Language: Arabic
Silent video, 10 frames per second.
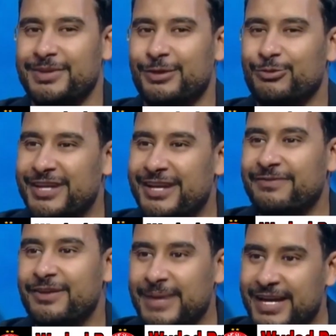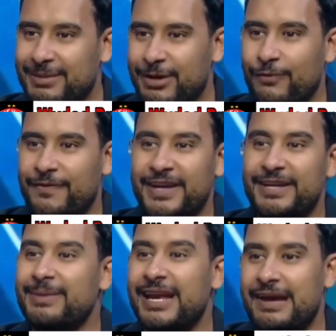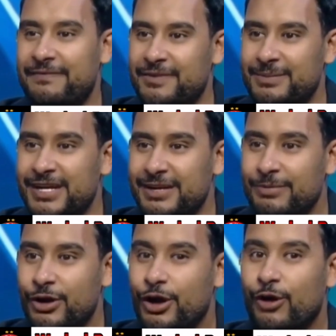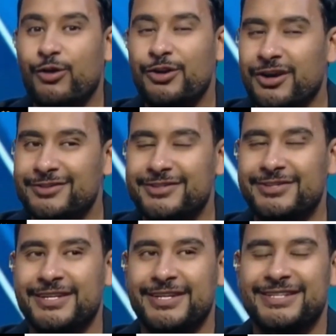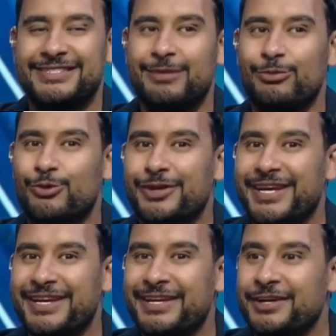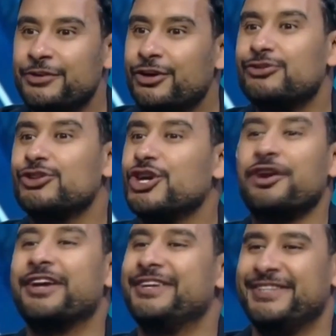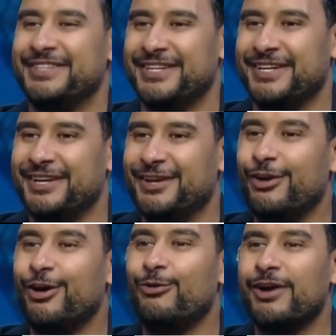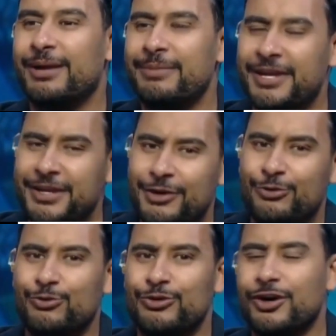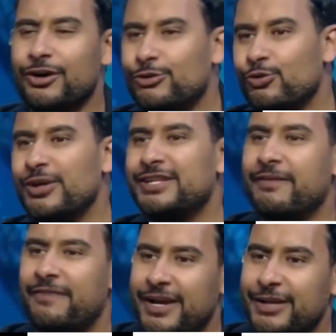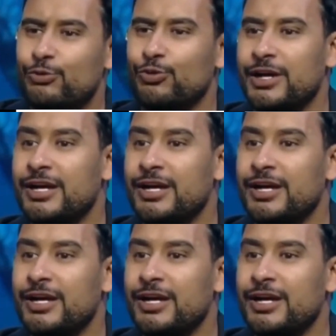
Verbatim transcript: من الوداد في المغرب او في اي ملعب في المغرب هو ضغط زي ما بيقولوا كده ايه ضغط شرعي اللي هو جماهير وضغط وهتافات